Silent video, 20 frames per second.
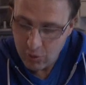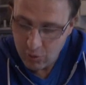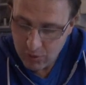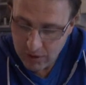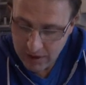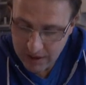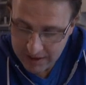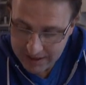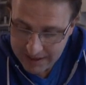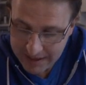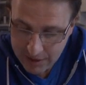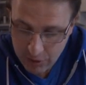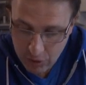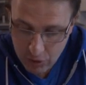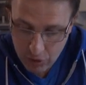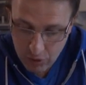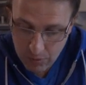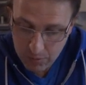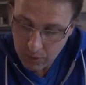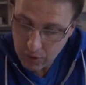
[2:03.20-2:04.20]
un
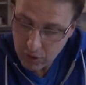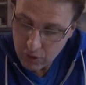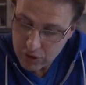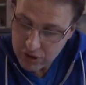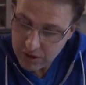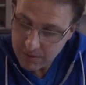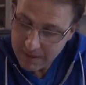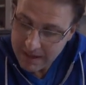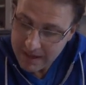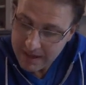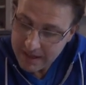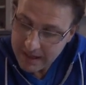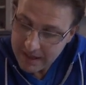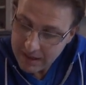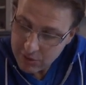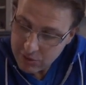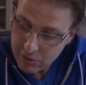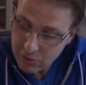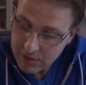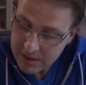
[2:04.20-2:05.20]
record poco ci manca
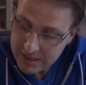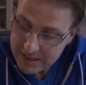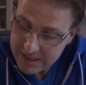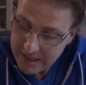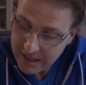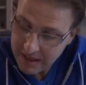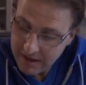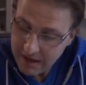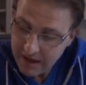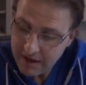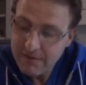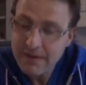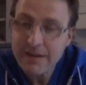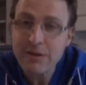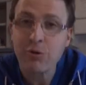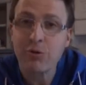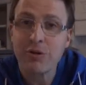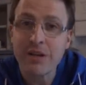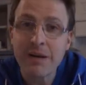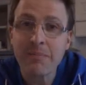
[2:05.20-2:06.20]
la Tunisia ha
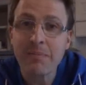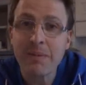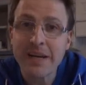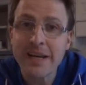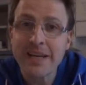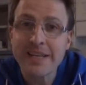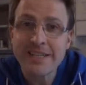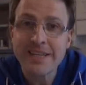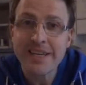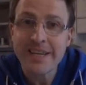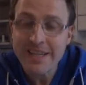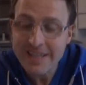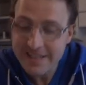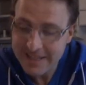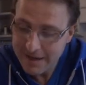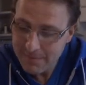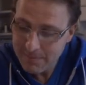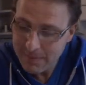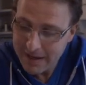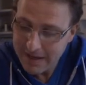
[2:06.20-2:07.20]
fatto tre pareggi in
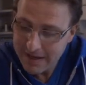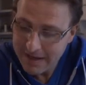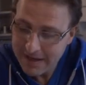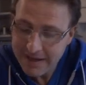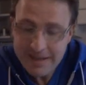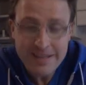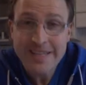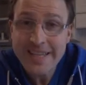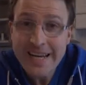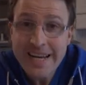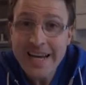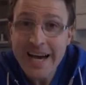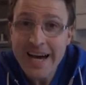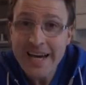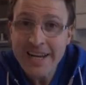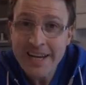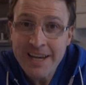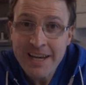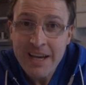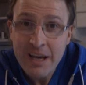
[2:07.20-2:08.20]
tre, pa in tre
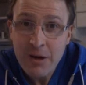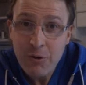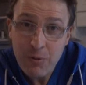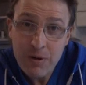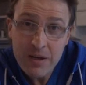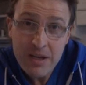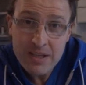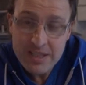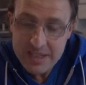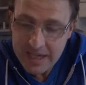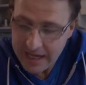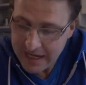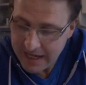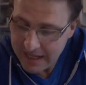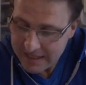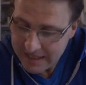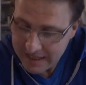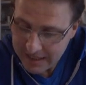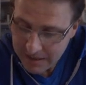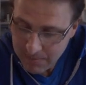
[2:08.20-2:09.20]
gare quindi sale
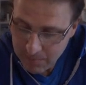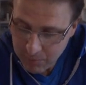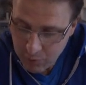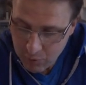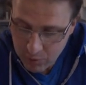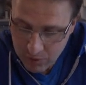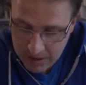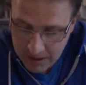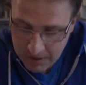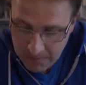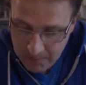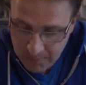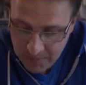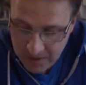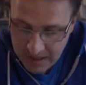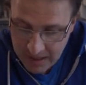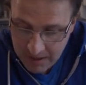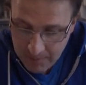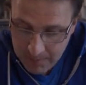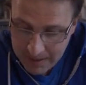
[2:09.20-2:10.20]
a tre punti
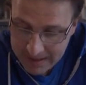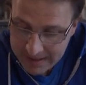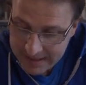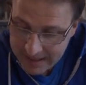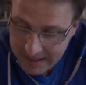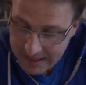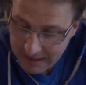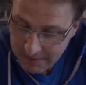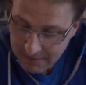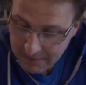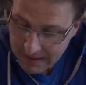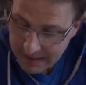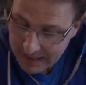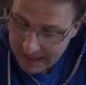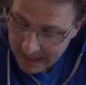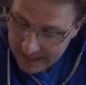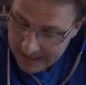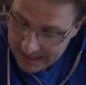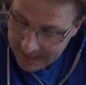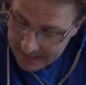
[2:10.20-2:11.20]
mentre la
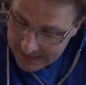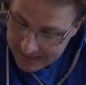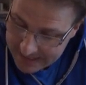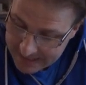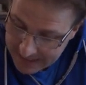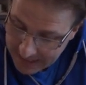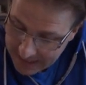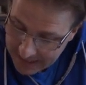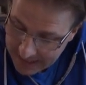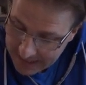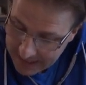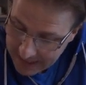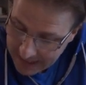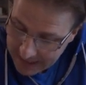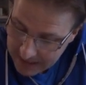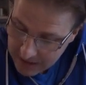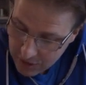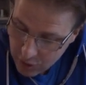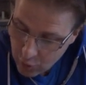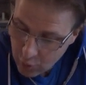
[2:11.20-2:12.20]
Finlandia sale
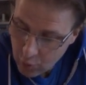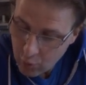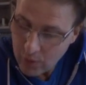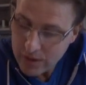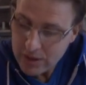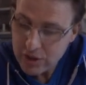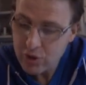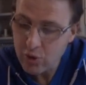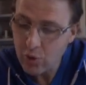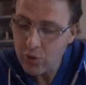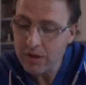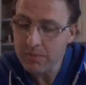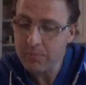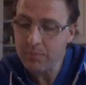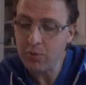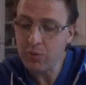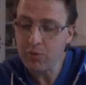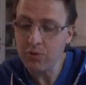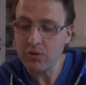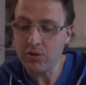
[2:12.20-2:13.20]
a due soli
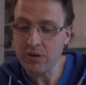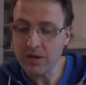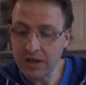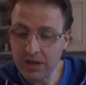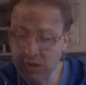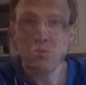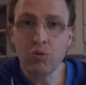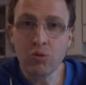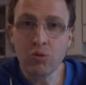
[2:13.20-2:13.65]
punti